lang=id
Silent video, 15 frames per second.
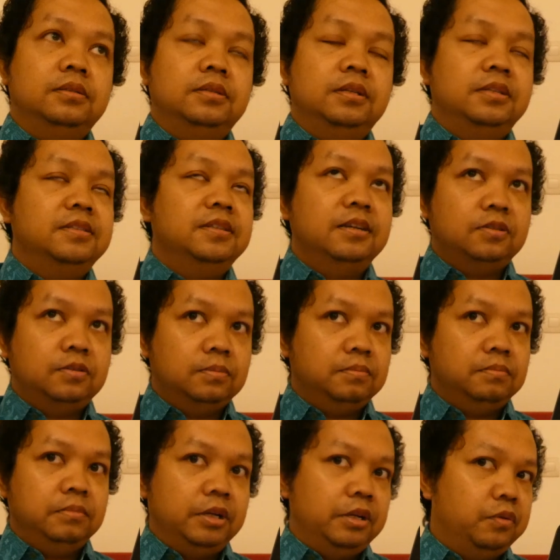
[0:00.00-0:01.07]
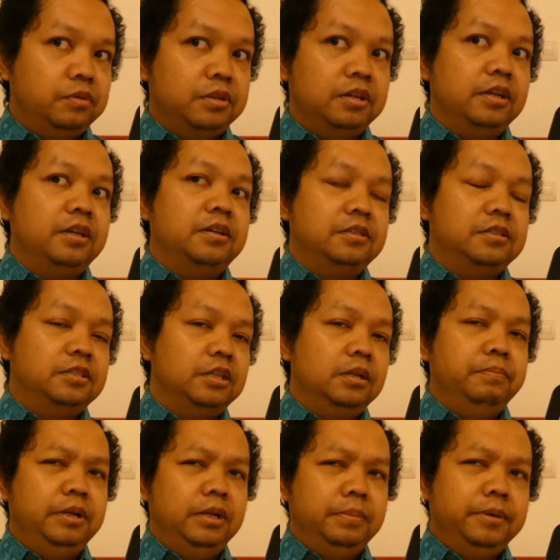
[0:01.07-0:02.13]
jadi saya mengikuti dari
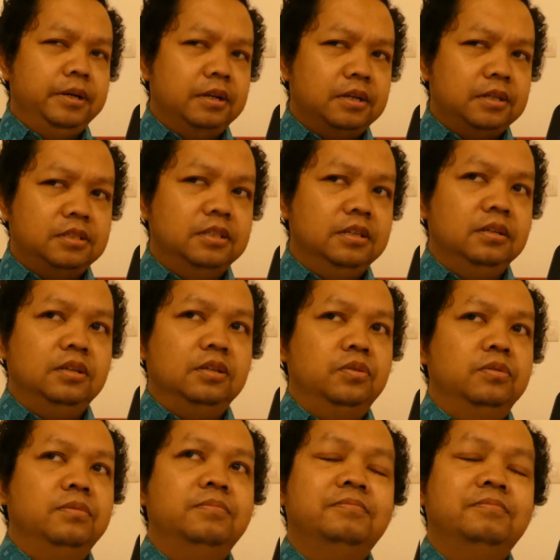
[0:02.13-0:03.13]
kecil benar-benar kecil gitu